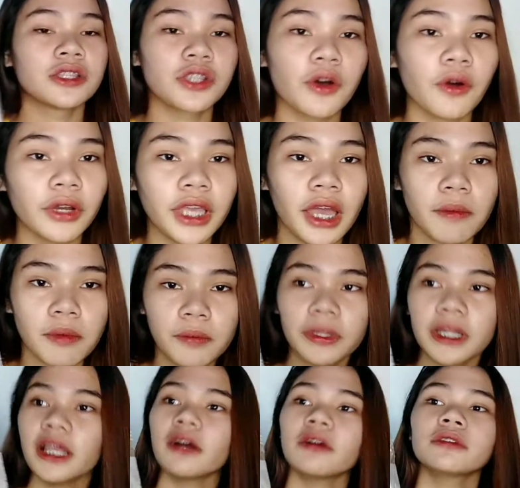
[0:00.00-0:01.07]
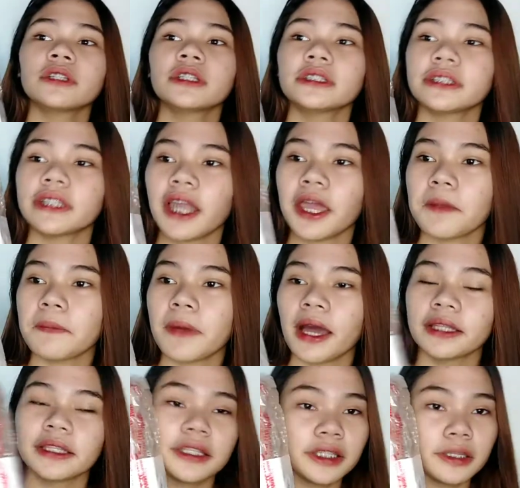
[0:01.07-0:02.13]
So, kaya bumili ako ng
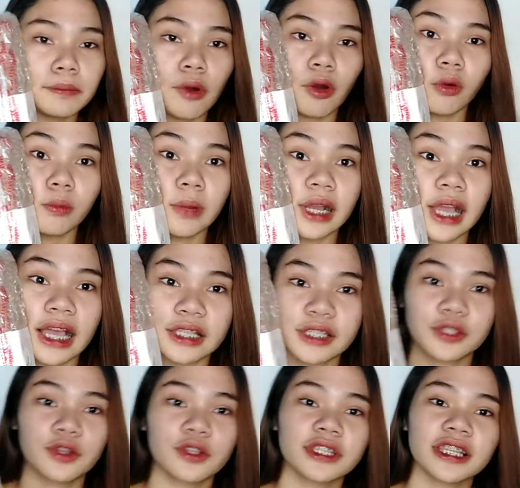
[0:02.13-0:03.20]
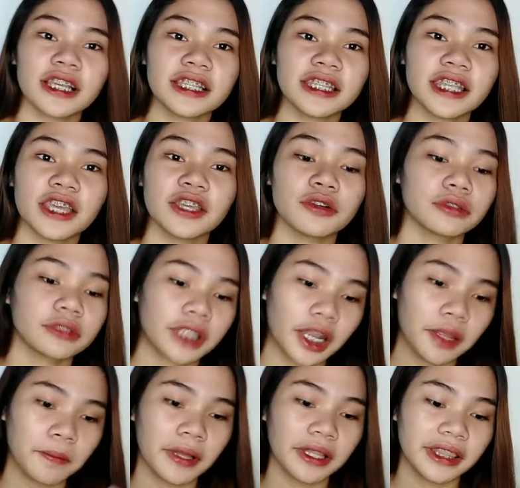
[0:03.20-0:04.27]
tripod, hindi po ako magastos. Kasi yung
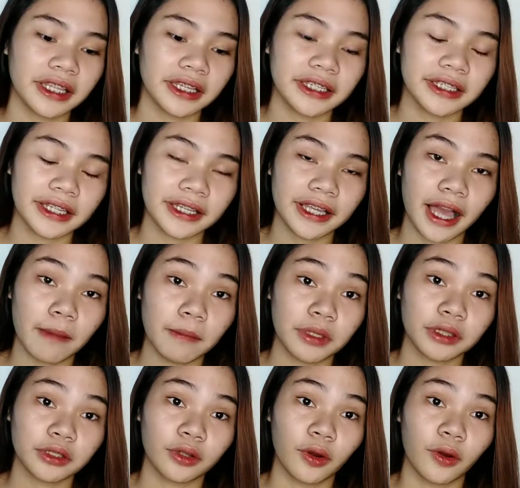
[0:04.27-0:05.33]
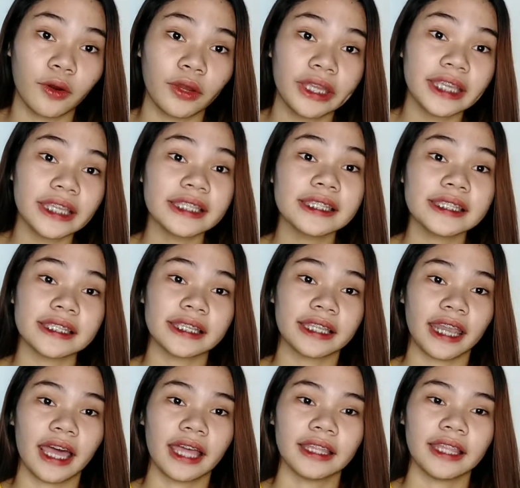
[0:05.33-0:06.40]
tripod na ginagamit ko is
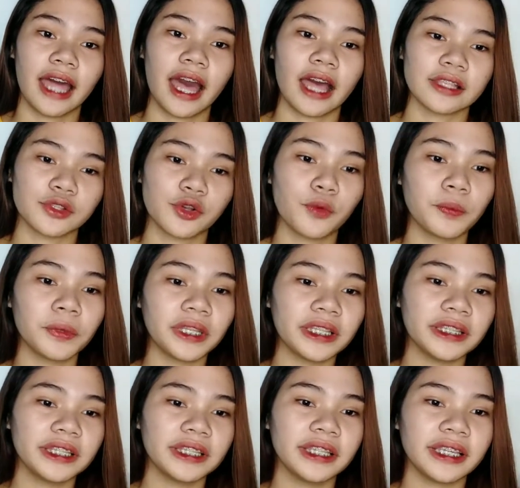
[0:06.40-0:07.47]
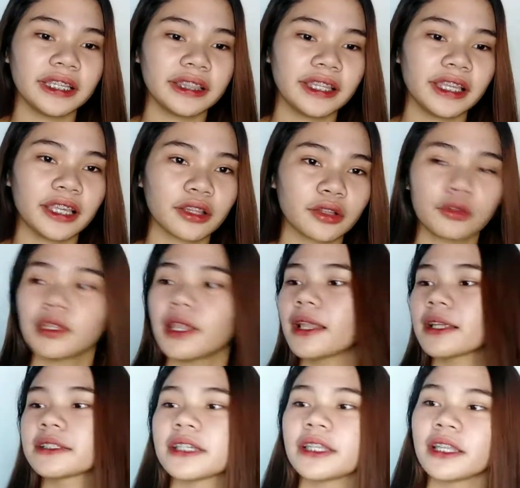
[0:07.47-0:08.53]
sira na. So, pinandidikit-dikit ko na
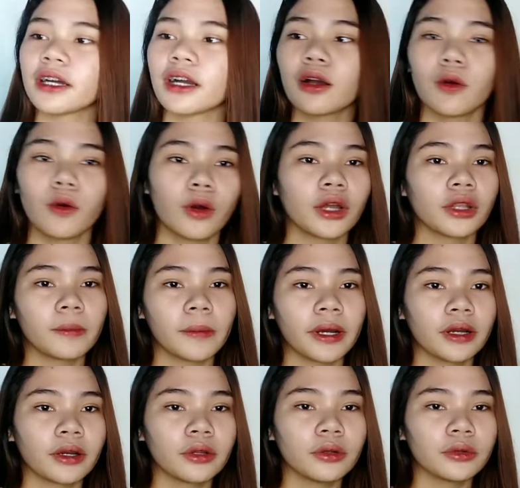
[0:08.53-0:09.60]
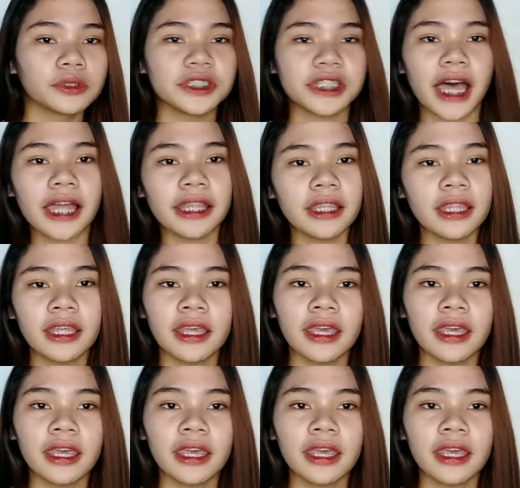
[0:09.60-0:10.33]
lang siya ng kung anumang glue dyan.